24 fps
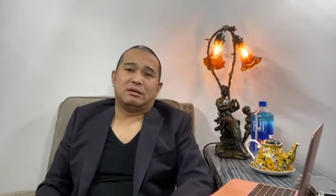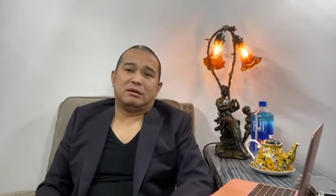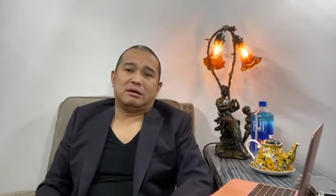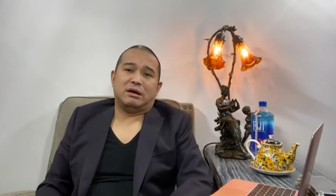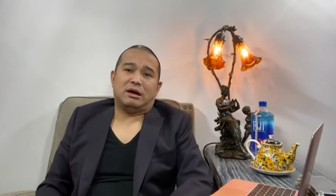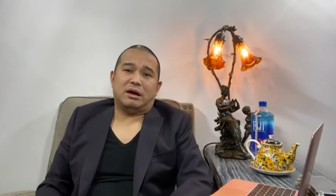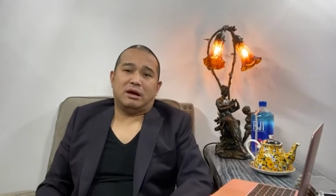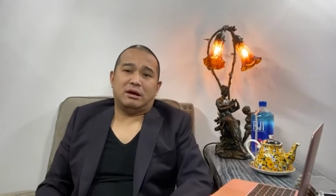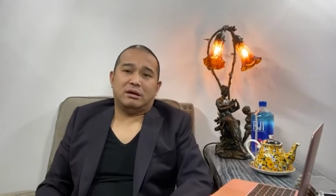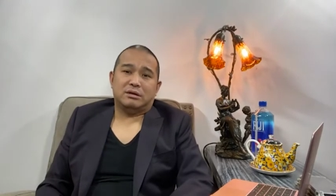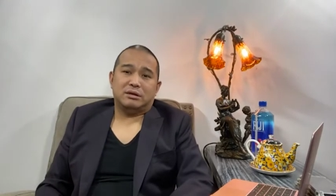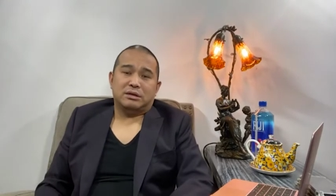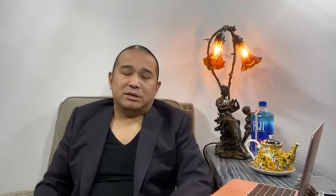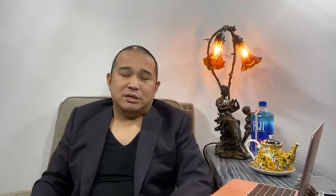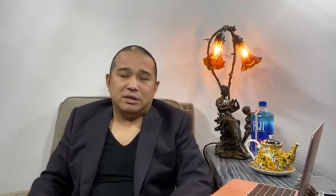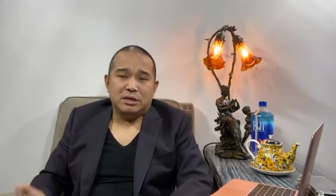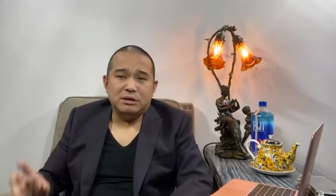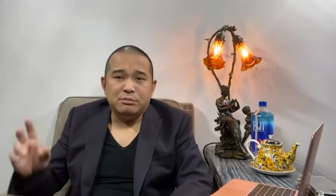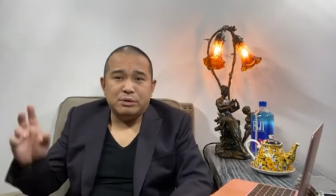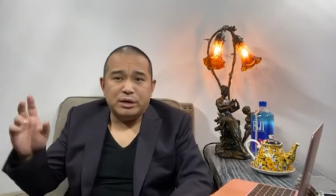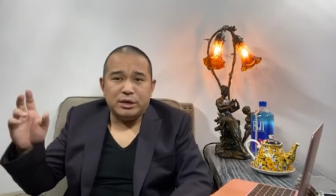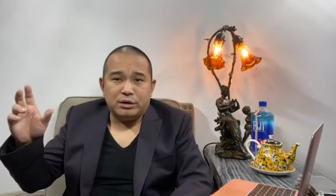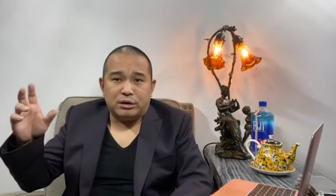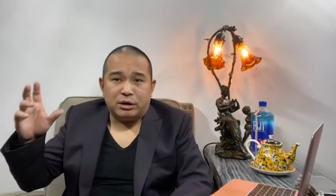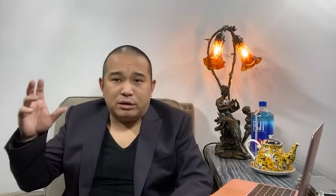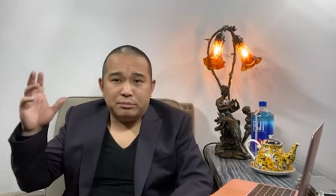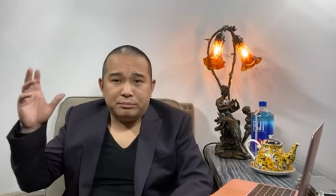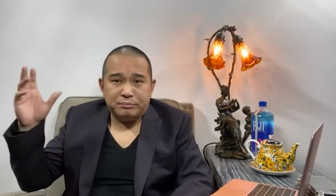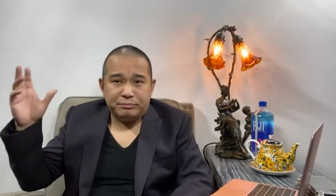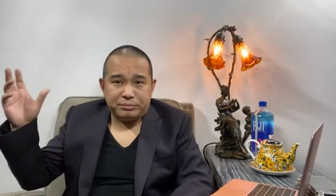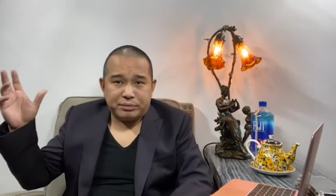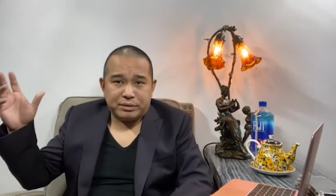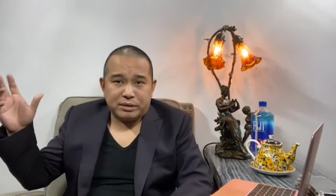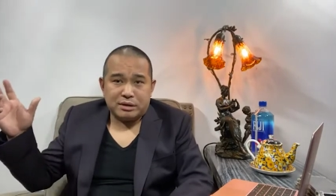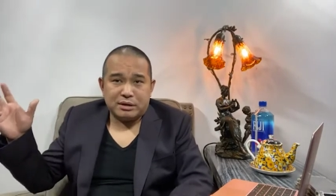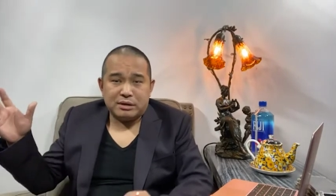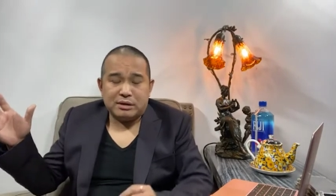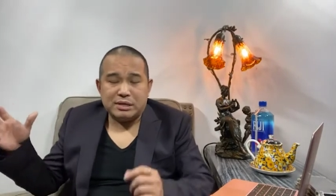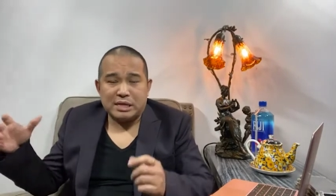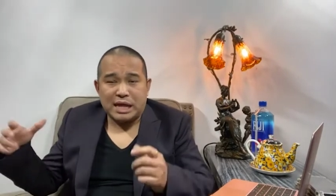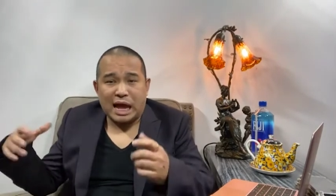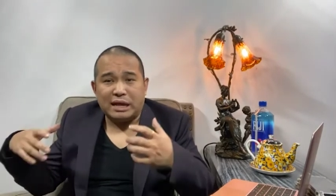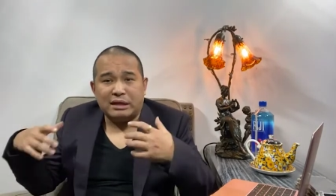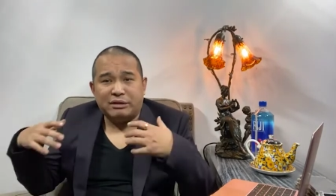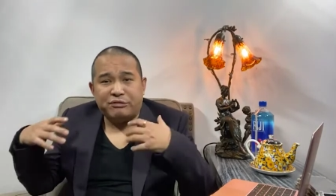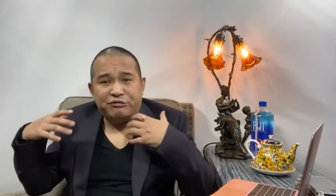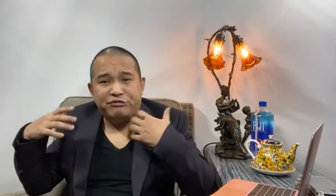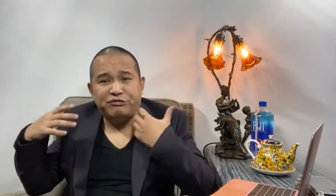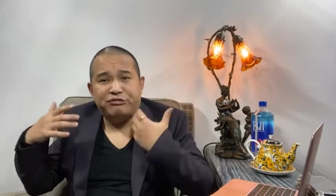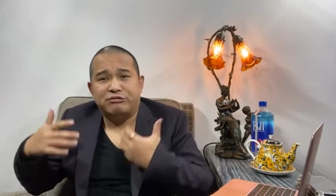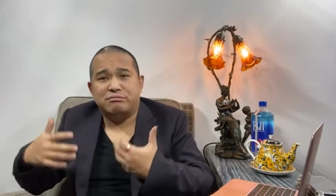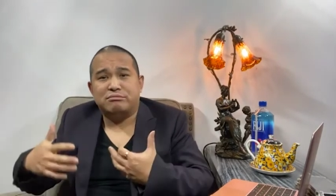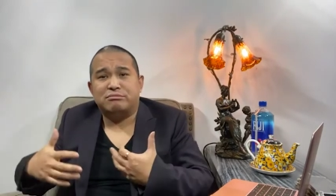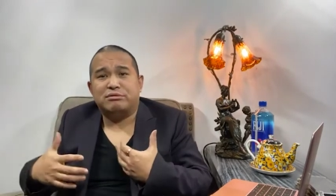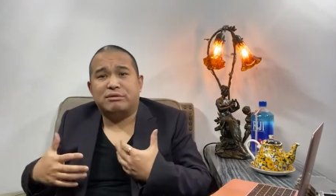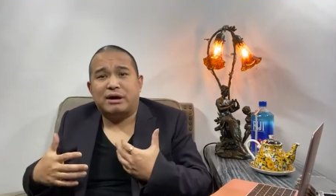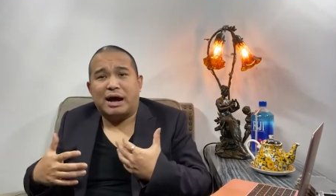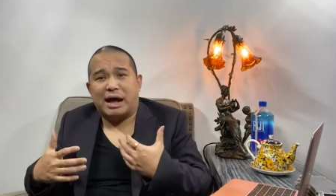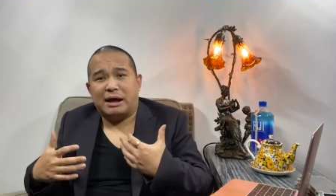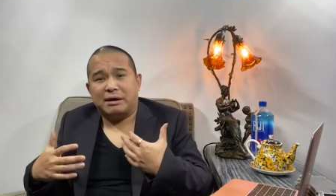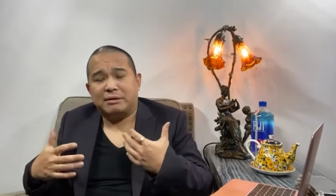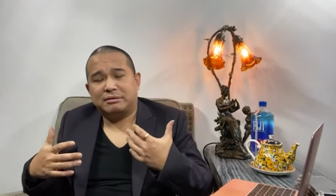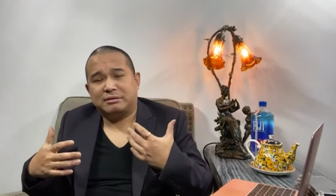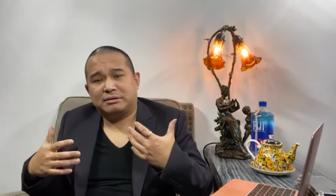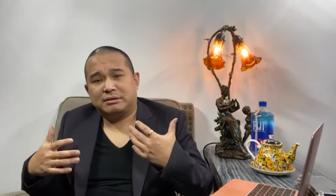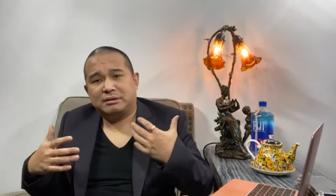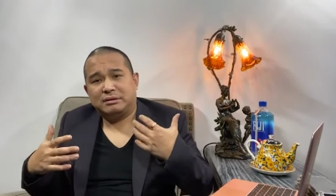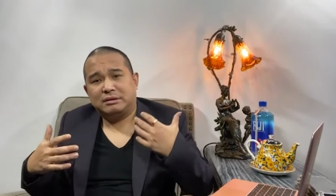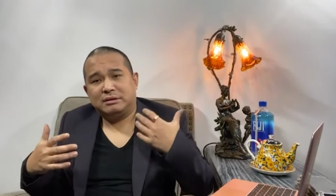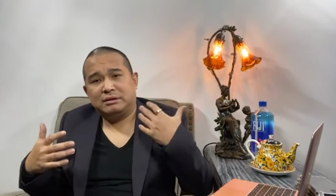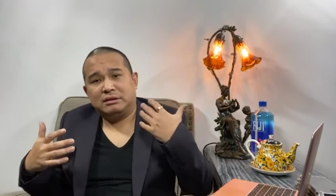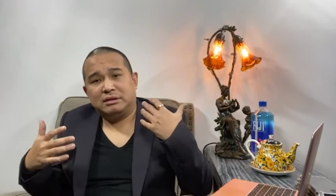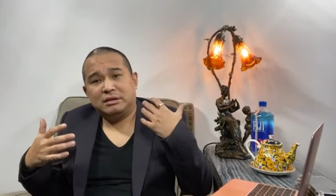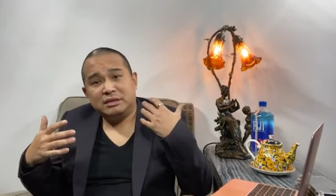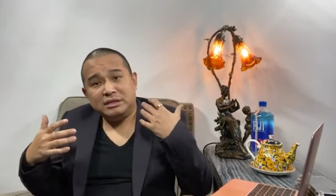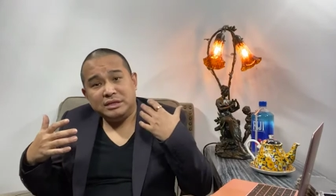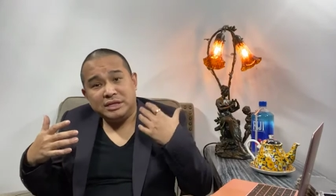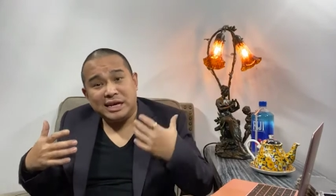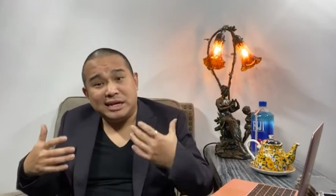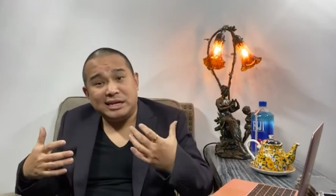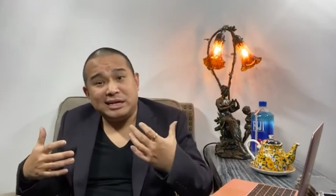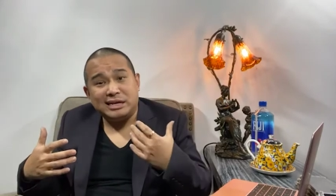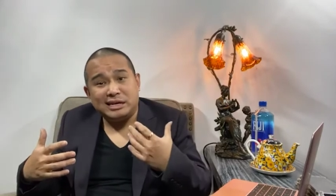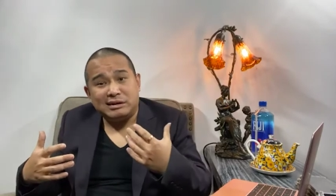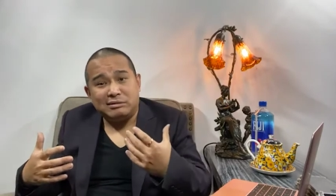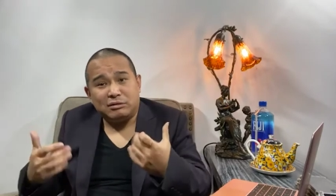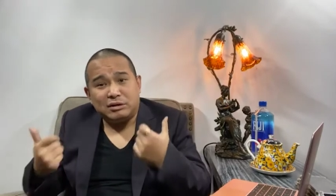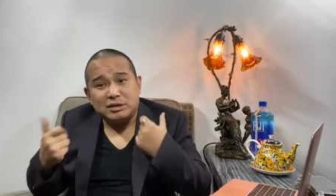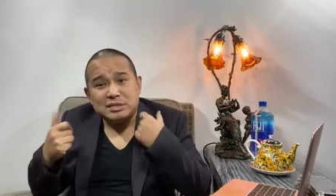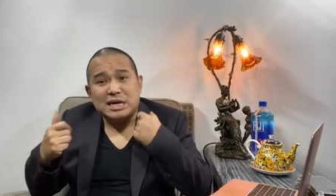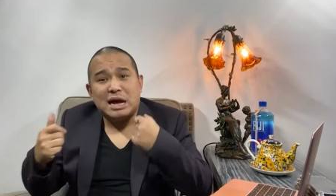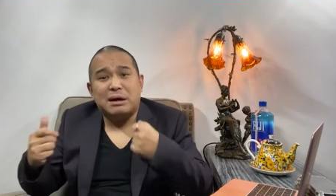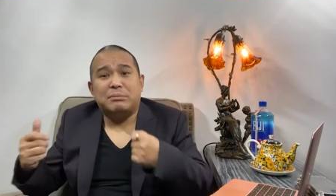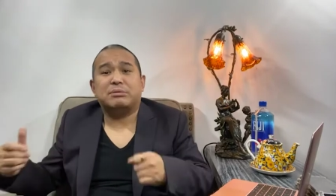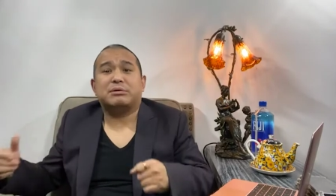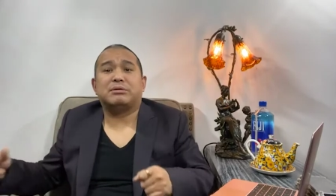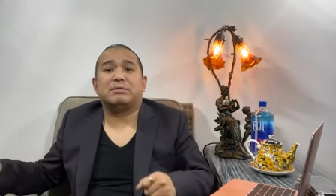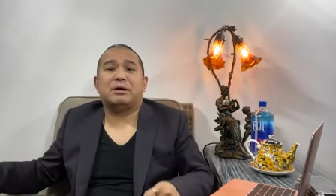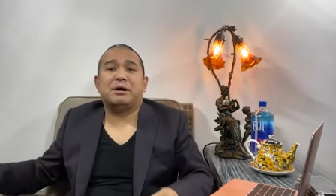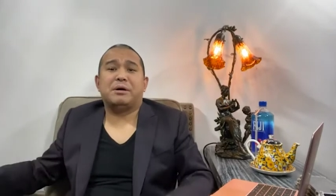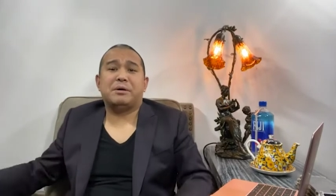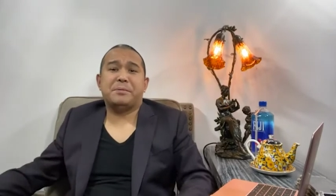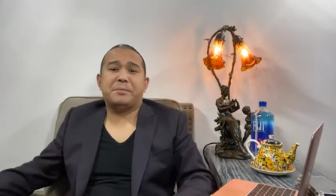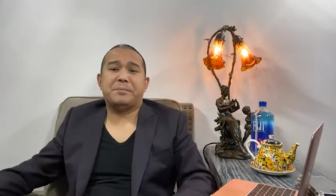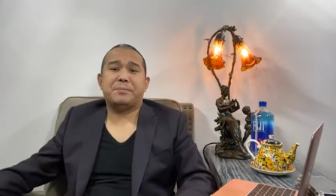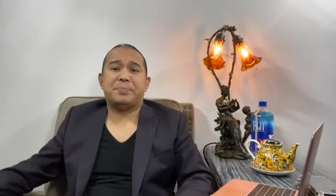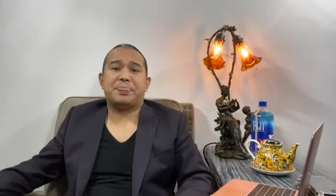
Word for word: 啊，因为呢，她的父母啊，年龄跟我差不多，